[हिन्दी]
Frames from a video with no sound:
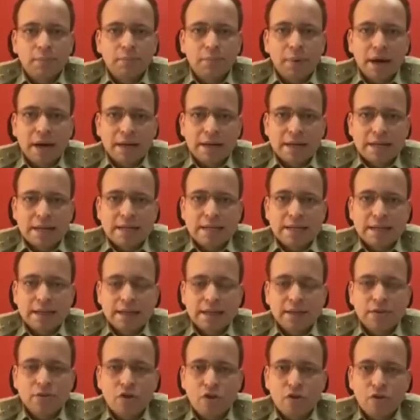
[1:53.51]
पार्टीज
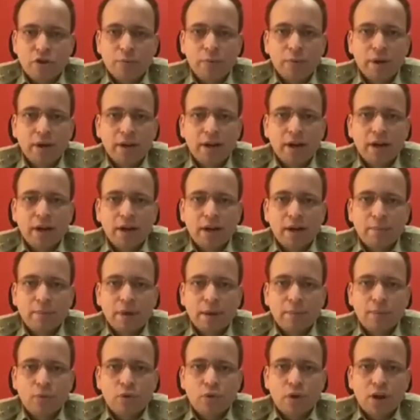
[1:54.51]
की गवर्नमेंट के अंडर में
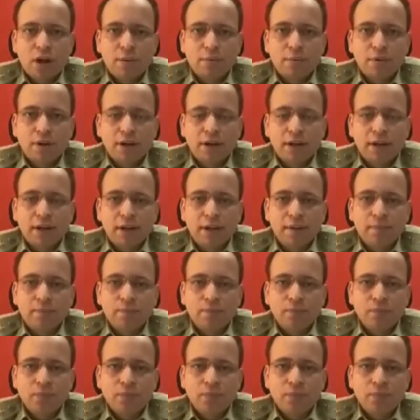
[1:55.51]
आप लोग काम करेंगे